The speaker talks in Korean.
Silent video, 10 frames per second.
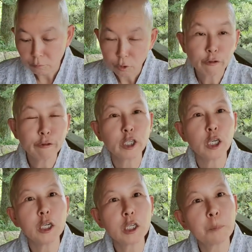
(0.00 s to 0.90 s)
그렇게
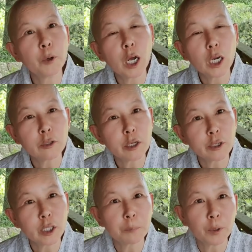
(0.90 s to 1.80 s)
이렇게 편하게
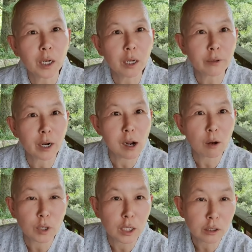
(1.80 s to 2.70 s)
세상에 편하게 살라고
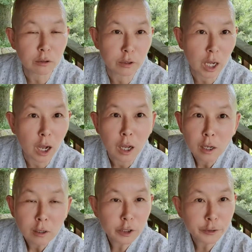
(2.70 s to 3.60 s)
당신들 다
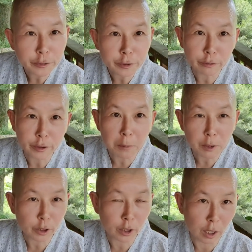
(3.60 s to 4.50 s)
이 세상
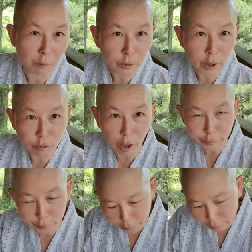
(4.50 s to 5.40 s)
사바세계 내보낸 줄
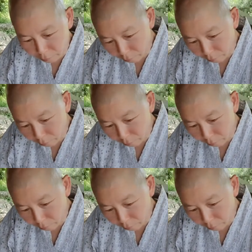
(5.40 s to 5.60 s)
아세요?